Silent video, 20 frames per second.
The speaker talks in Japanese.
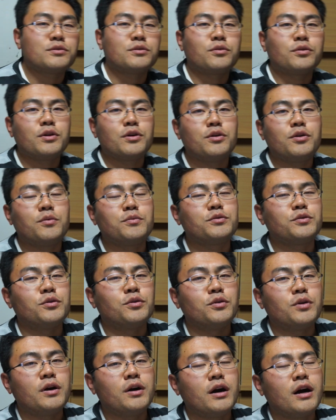これを読む
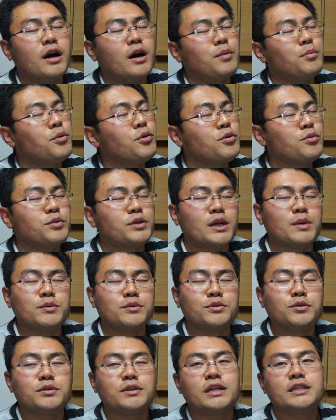と、ああ、僕も多
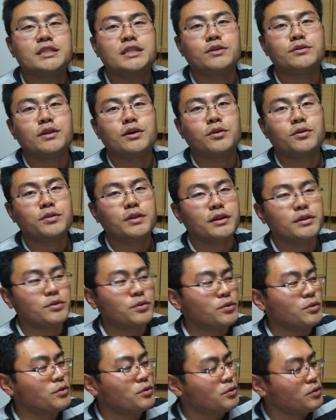分そうなっちゃうだろうな
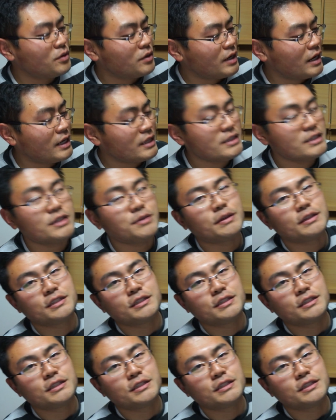と感じま